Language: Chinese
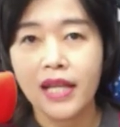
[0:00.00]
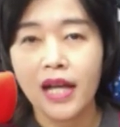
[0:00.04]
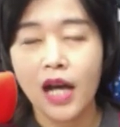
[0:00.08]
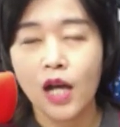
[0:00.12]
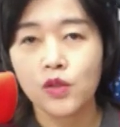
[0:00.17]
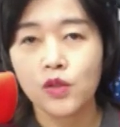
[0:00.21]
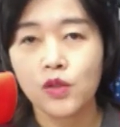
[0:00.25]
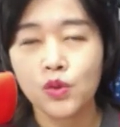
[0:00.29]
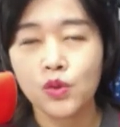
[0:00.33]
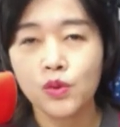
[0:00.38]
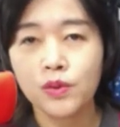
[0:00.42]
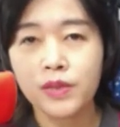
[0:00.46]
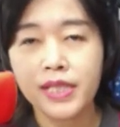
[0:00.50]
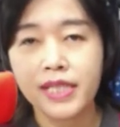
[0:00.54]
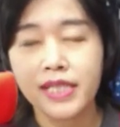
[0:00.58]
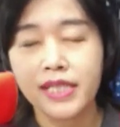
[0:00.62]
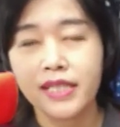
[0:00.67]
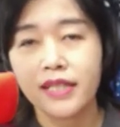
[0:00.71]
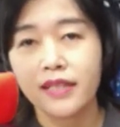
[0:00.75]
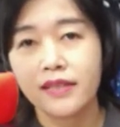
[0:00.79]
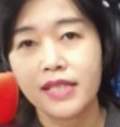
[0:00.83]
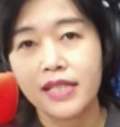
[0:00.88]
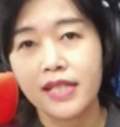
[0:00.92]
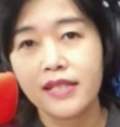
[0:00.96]
好，苏
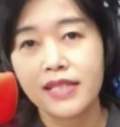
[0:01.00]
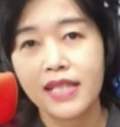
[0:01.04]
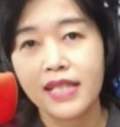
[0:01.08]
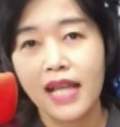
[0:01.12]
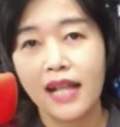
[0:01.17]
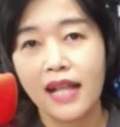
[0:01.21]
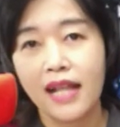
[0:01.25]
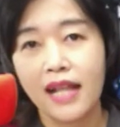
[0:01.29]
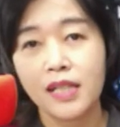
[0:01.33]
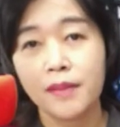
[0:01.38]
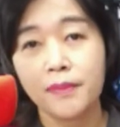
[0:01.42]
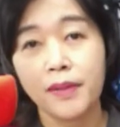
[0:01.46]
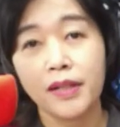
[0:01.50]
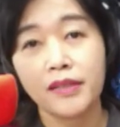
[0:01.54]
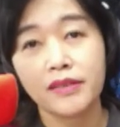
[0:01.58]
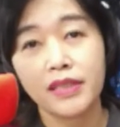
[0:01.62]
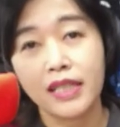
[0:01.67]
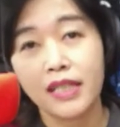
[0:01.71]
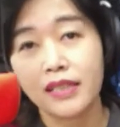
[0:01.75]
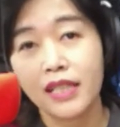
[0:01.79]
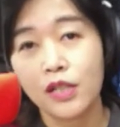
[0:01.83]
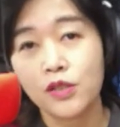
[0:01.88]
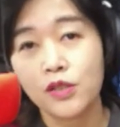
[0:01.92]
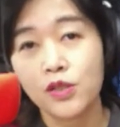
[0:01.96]
起哦，今天在《联合报》
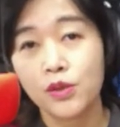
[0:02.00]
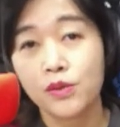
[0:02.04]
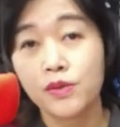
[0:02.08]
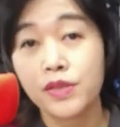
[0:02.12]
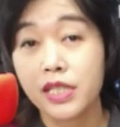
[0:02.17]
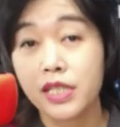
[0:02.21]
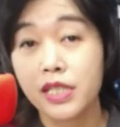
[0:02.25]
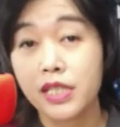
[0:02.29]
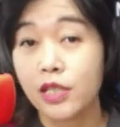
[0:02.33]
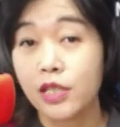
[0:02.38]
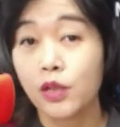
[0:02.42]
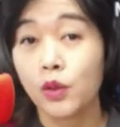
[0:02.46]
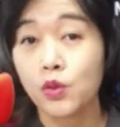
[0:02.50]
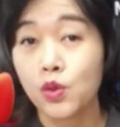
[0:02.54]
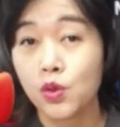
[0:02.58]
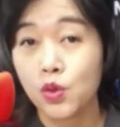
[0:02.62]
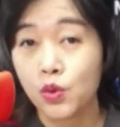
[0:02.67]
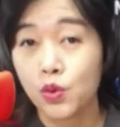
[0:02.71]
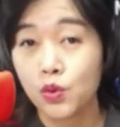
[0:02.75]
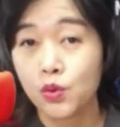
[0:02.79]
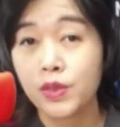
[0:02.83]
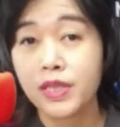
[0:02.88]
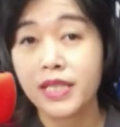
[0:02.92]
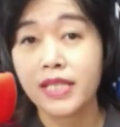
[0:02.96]
那页当中，其实有
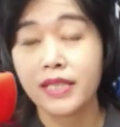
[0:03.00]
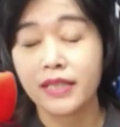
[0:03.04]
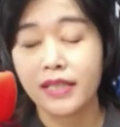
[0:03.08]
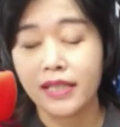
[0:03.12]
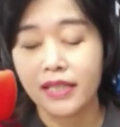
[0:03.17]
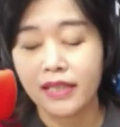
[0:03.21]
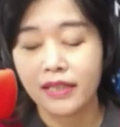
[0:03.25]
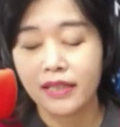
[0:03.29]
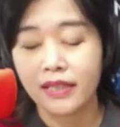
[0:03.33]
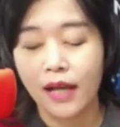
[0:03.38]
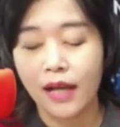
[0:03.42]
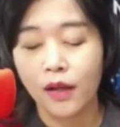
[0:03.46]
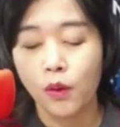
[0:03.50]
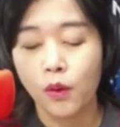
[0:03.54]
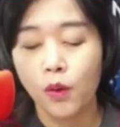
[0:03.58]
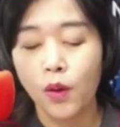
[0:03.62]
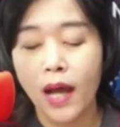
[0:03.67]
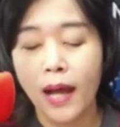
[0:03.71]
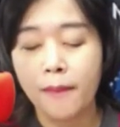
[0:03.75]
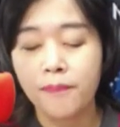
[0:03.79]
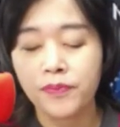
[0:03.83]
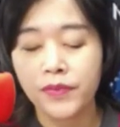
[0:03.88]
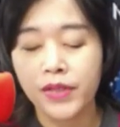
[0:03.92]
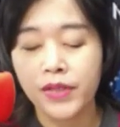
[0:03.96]
苏起的一个谈
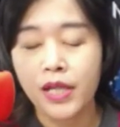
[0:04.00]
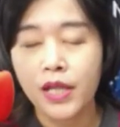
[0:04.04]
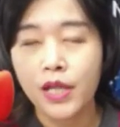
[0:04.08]
话，